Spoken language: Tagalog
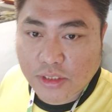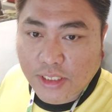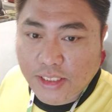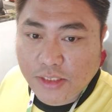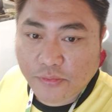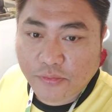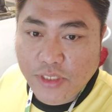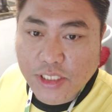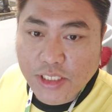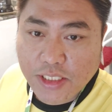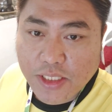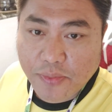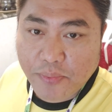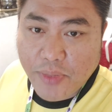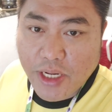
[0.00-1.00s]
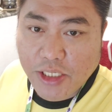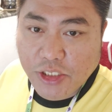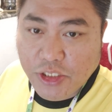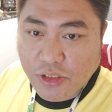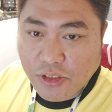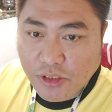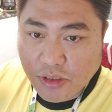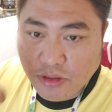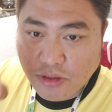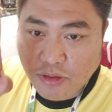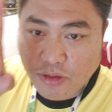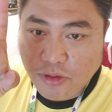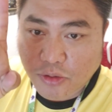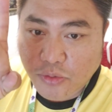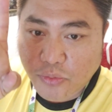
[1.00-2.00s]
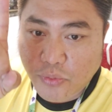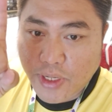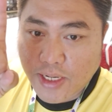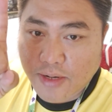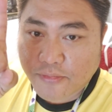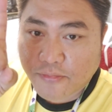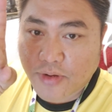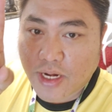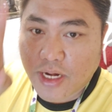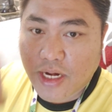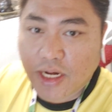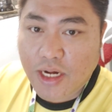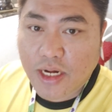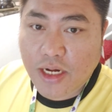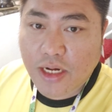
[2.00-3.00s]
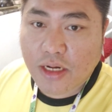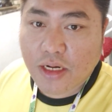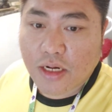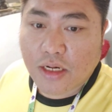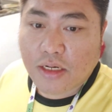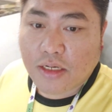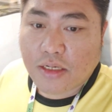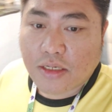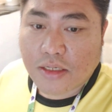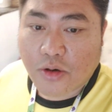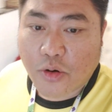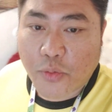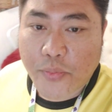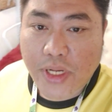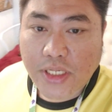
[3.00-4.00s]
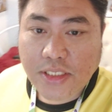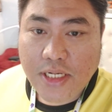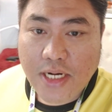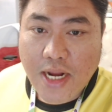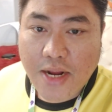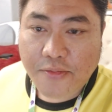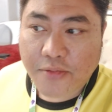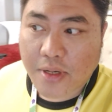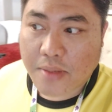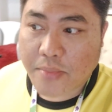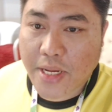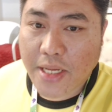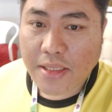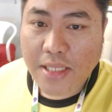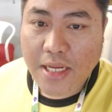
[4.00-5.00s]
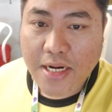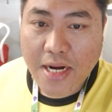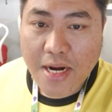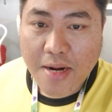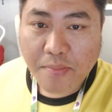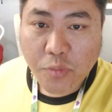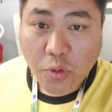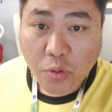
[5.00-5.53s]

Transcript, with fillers: Just visit the page Roadway Cafe. Open sila from 8 a.m.